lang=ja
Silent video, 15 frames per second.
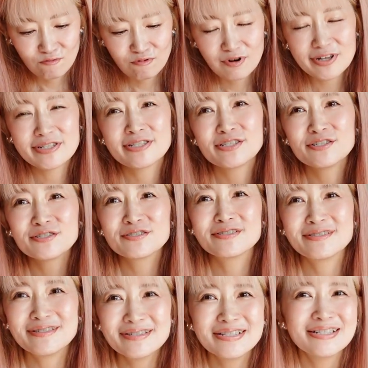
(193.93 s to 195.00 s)
これすっ
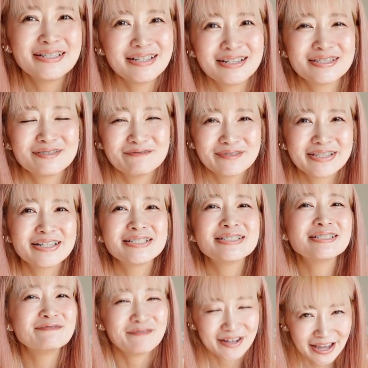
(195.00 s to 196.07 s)
ごいいいです、私
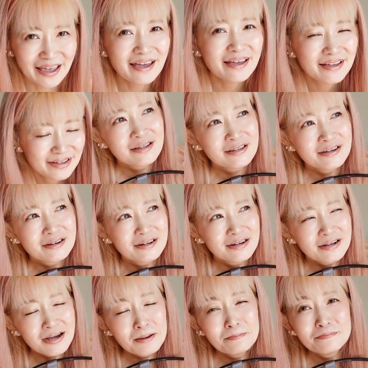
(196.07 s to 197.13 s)
にはね。だか
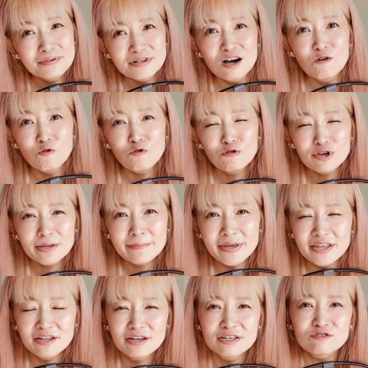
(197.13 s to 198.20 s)
らカップが大き
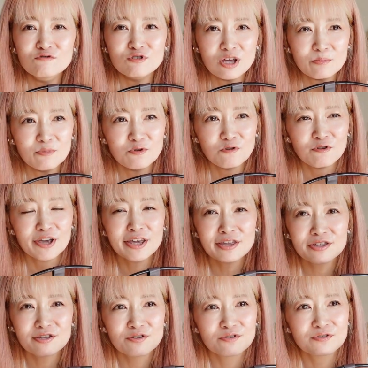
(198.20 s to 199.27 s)
めな人でも
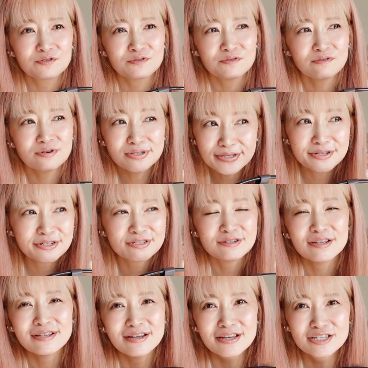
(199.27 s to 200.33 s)
S、 細い人
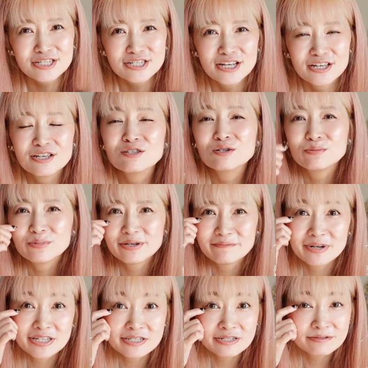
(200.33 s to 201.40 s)
やったら S でいいと思い
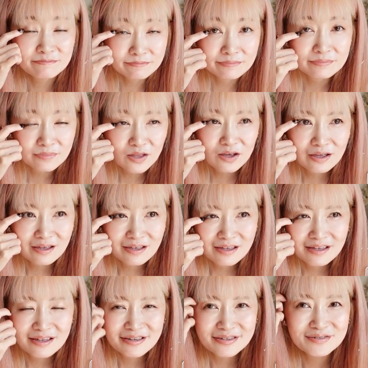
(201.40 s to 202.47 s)
ます。
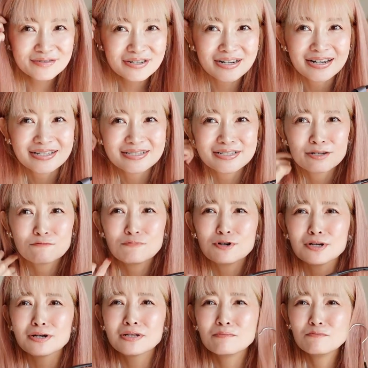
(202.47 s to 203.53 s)
そんな感じで、こ
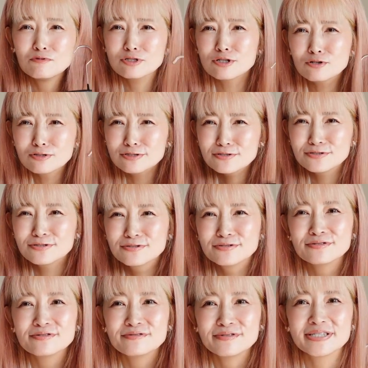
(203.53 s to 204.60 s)
れがねもう超
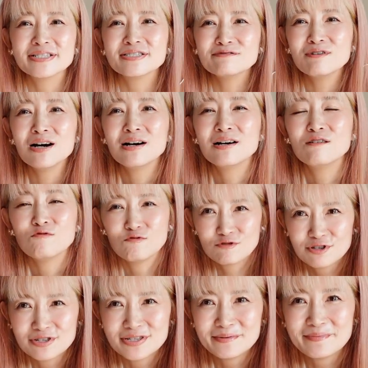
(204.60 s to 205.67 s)
私はお
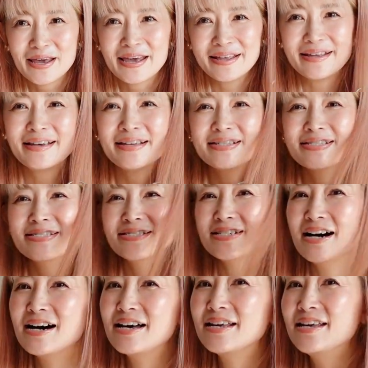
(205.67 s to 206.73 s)
すすめです。
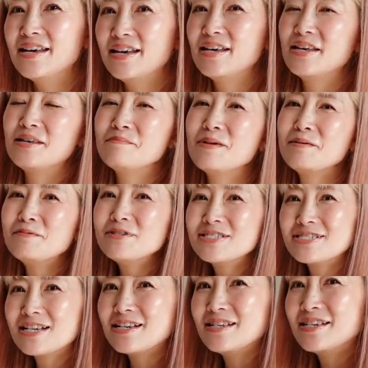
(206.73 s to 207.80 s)
はい、今も
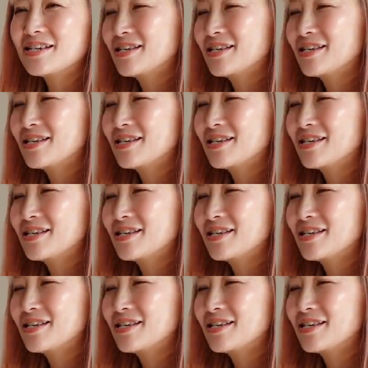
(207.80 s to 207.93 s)
下に